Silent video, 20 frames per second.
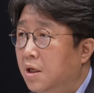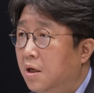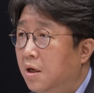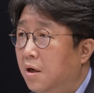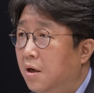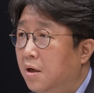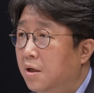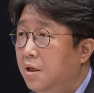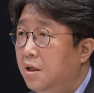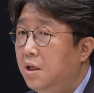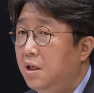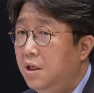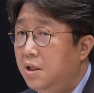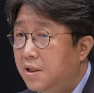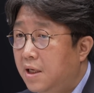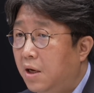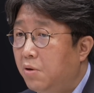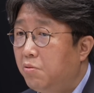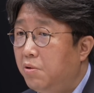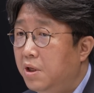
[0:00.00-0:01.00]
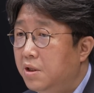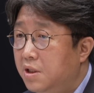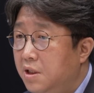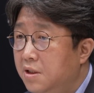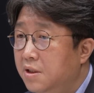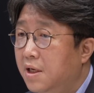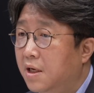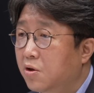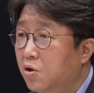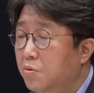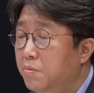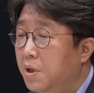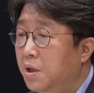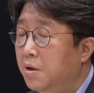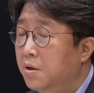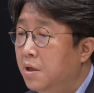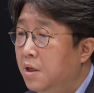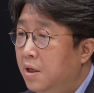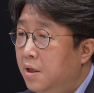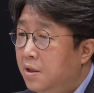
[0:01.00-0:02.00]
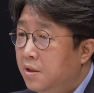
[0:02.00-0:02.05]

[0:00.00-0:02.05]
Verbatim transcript: 어, 이, 이 사고의 진상규명,